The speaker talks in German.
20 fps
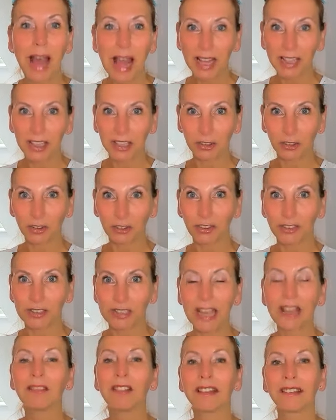magisch,
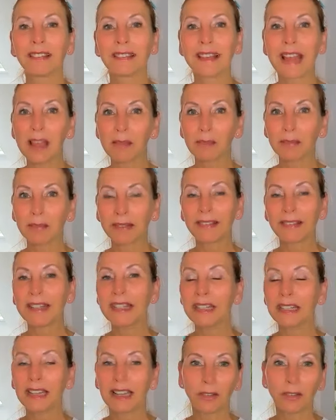ja, was da
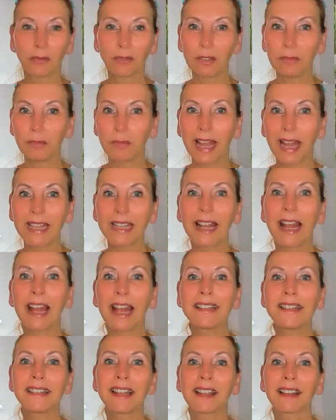passiert, also wie mein
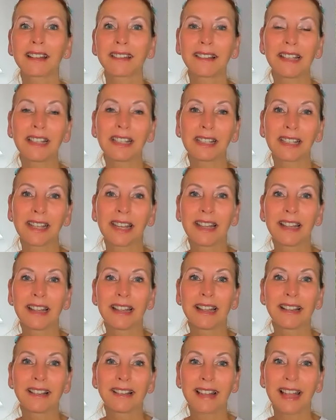Alltag sich
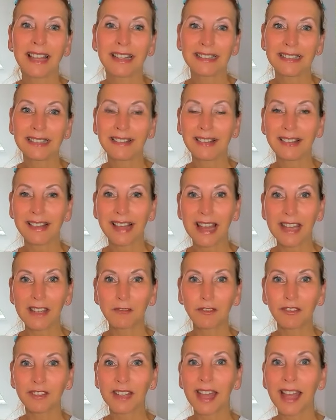seit diesen
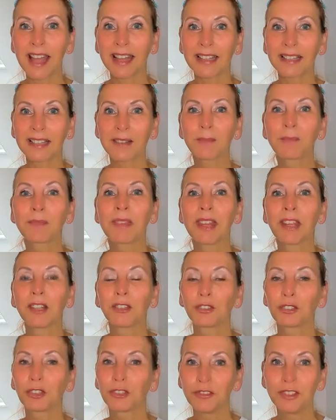elf Tagen
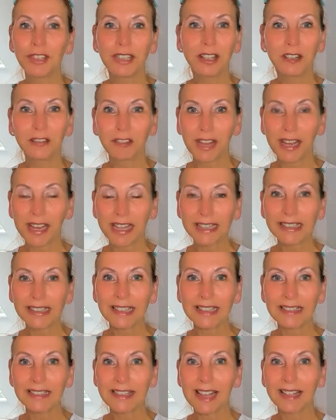schon wieder
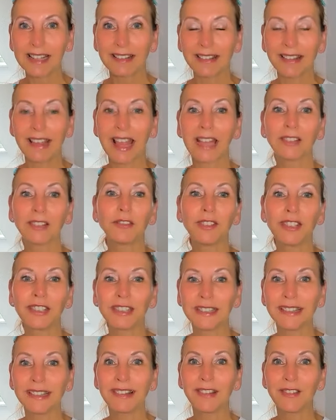verändert hat, seit
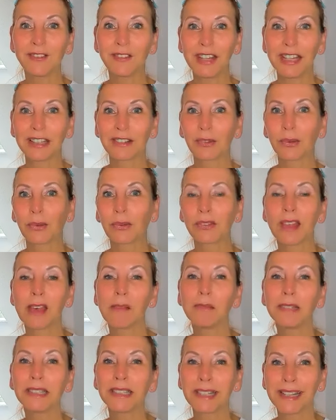wir diesen Weg
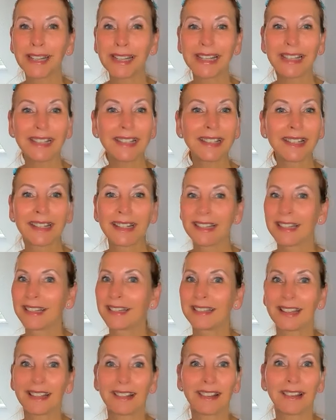zusammengehen,
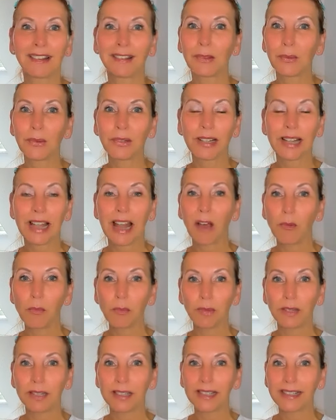das ist
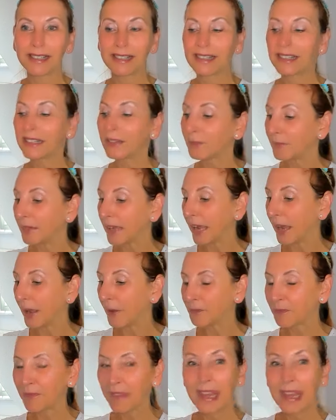unglaublich,
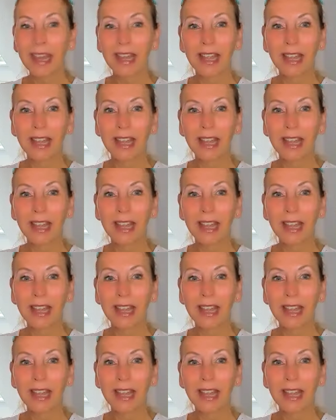ja.